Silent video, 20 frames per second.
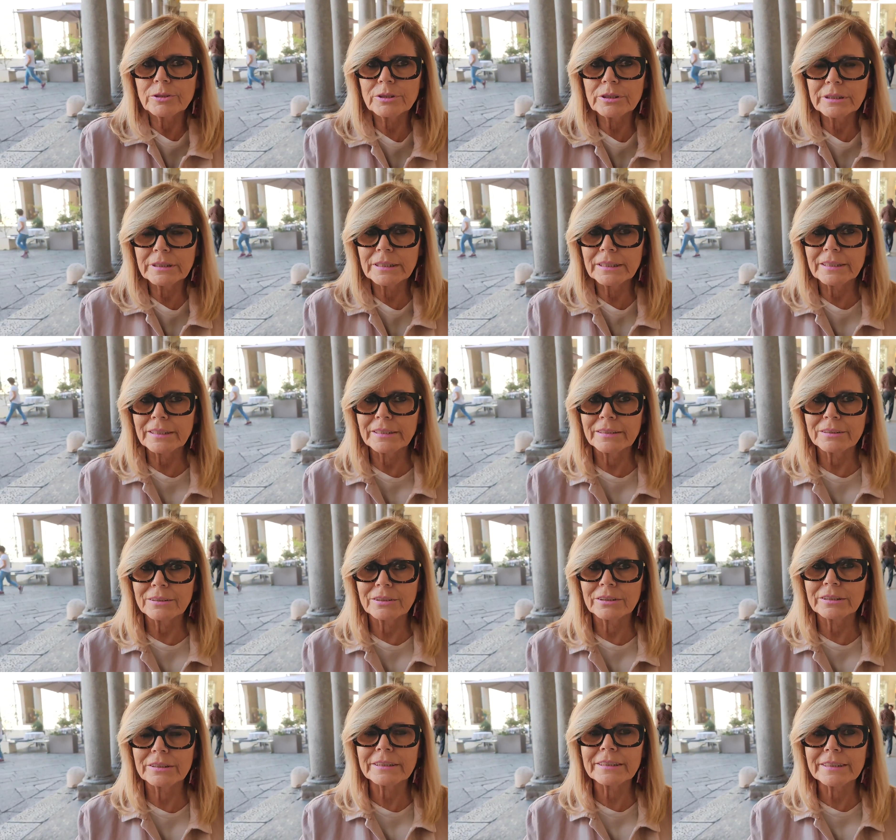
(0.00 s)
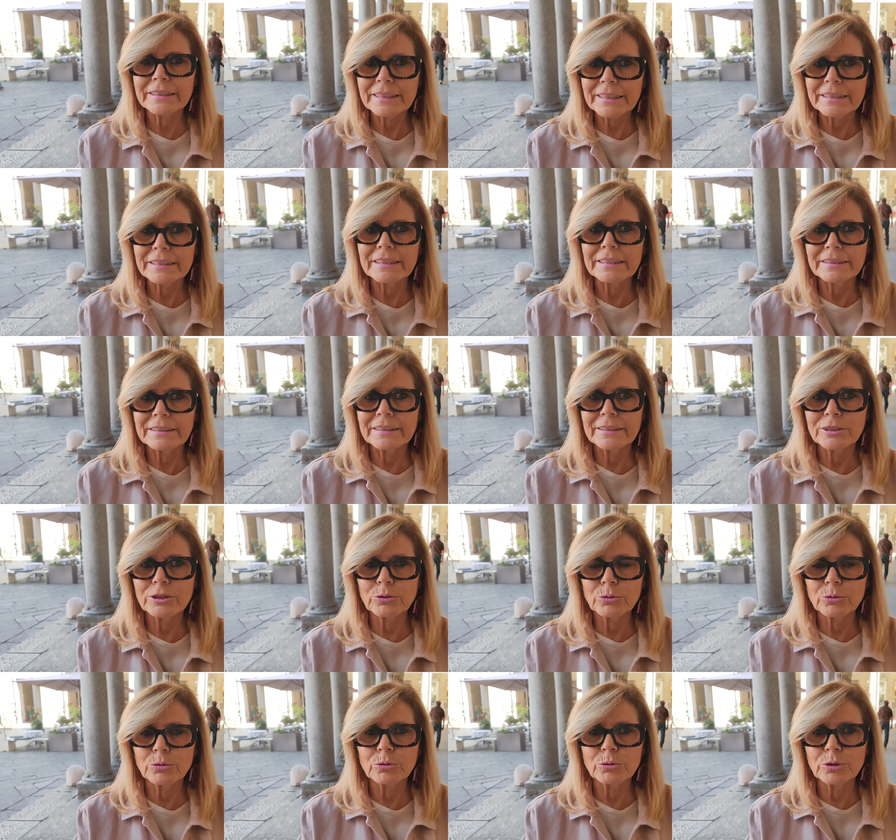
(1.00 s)
voglio dire ci si chiede
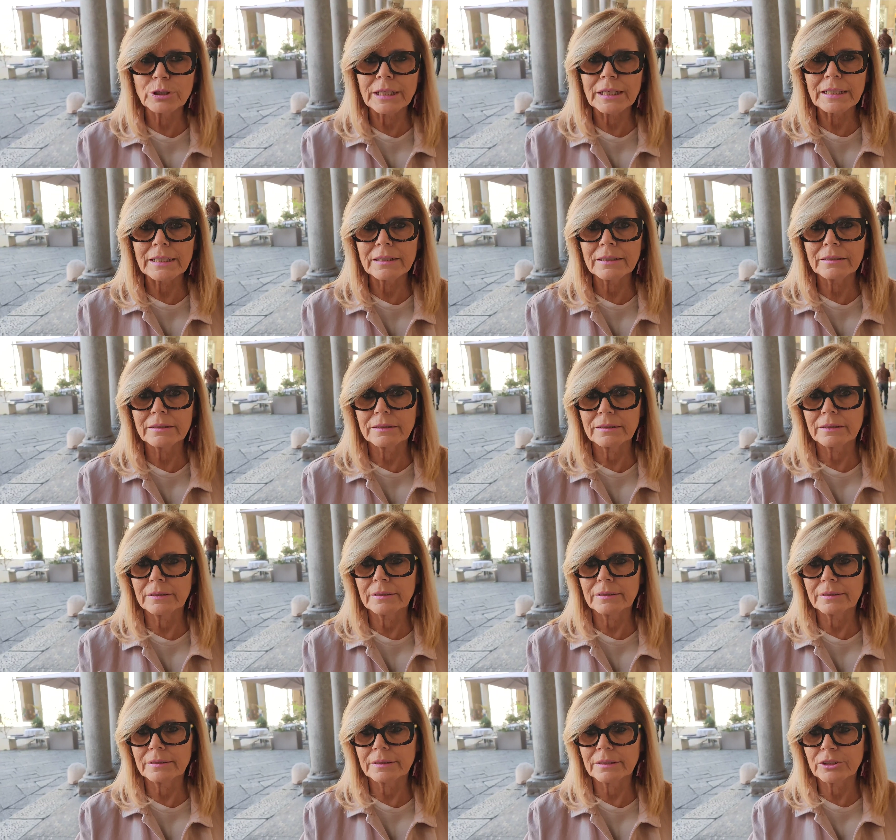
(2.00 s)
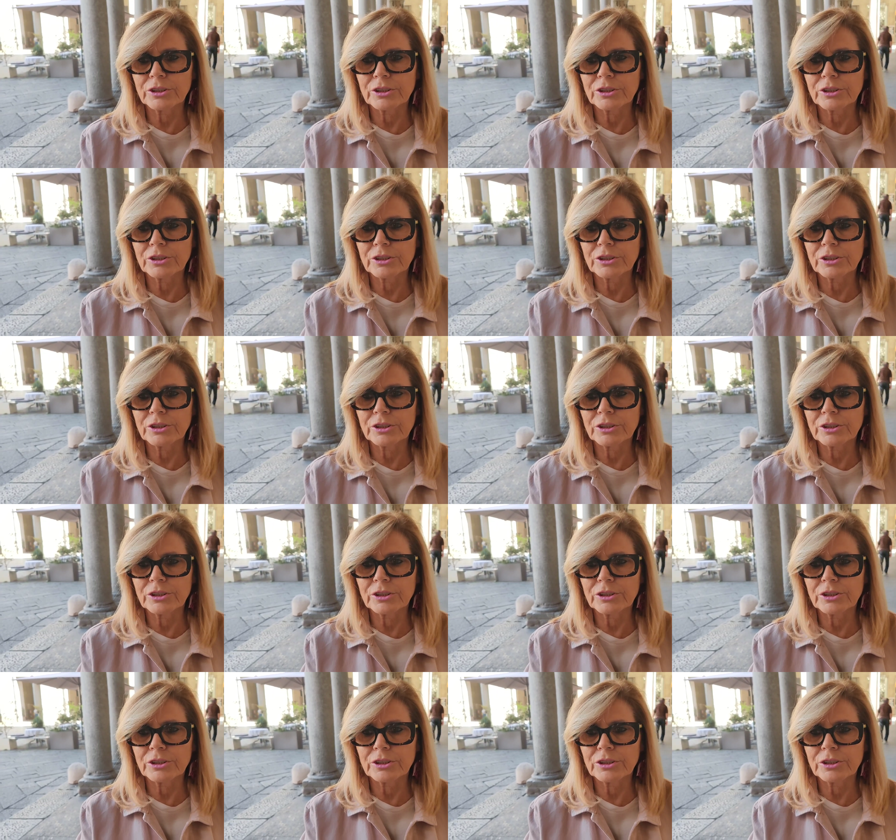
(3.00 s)
addirittura eh,